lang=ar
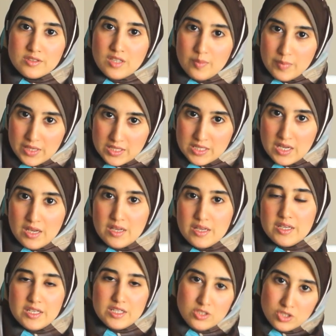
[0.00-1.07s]
8
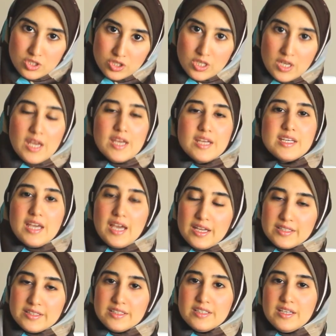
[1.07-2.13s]
انش
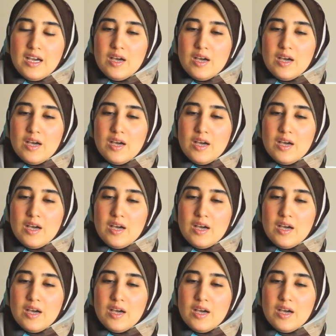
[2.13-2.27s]
يعني